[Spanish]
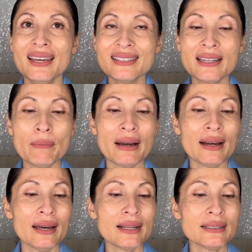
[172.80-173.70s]
esta
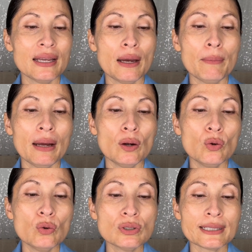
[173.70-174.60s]
máscara se llama
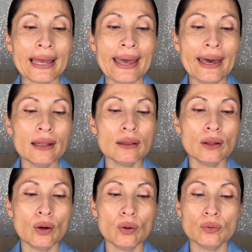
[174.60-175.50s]
Lux
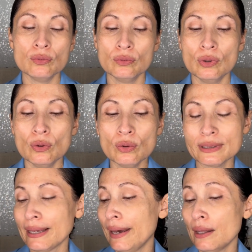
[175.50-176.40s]
Hello,
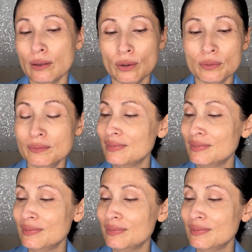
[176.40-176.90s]
Lux Hello.